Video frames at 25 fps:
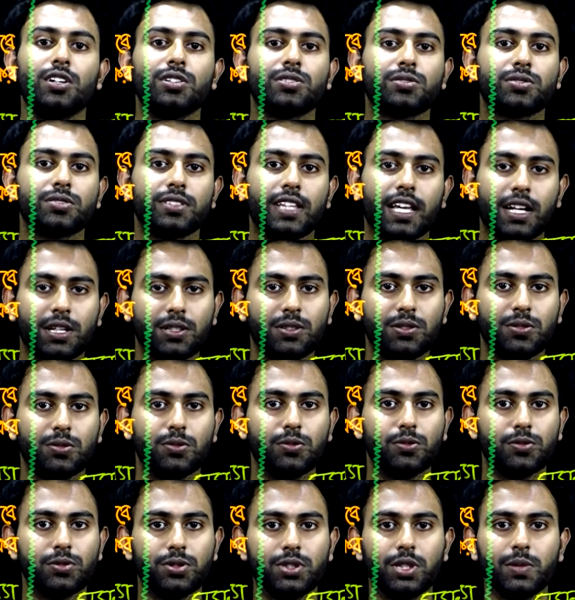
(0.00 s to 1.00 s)
সো দেখো
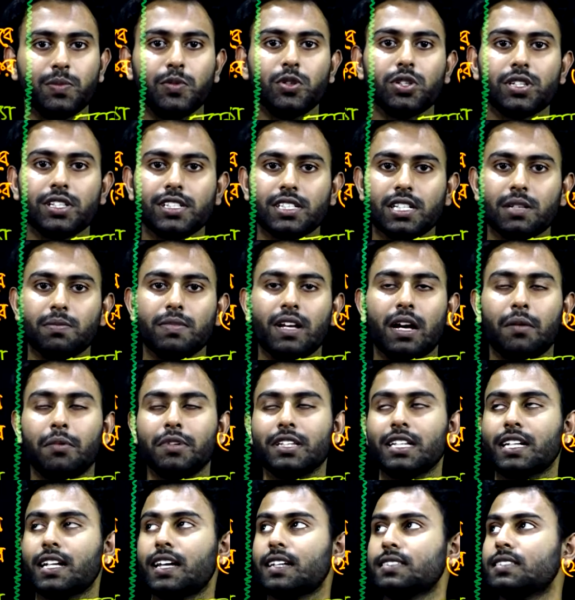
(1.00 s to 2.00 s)
উদ্দীপক হিসেবে
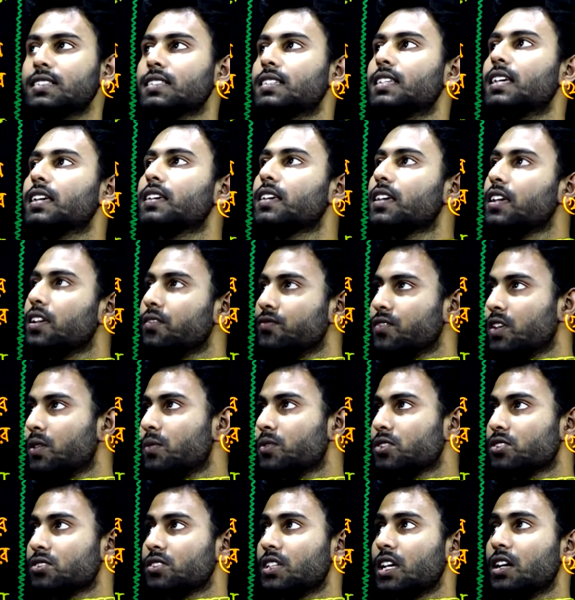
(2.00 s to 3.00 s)
আমাদের কাছে কি কি
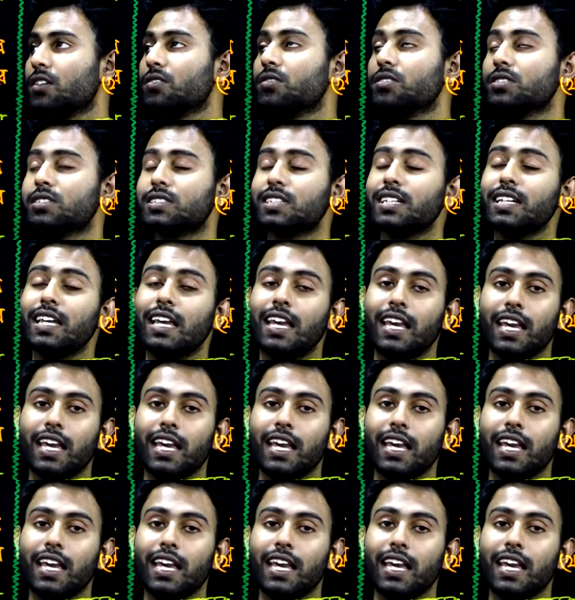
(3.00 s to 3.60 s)
ইনফরমেশন দেওয়া হচ্ছে